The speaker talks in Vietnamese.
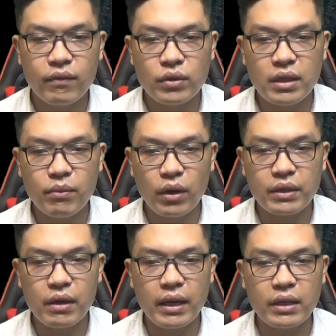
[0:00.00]
Vốn dĩ
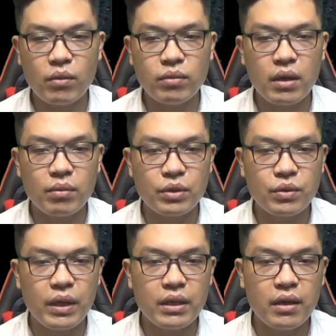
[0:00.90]
mọi người cũng không
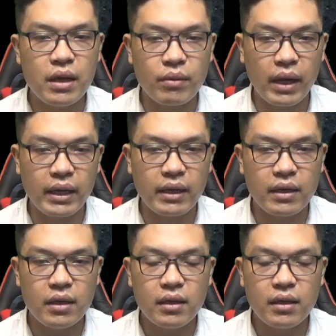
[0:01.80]
chú ý tới điều này.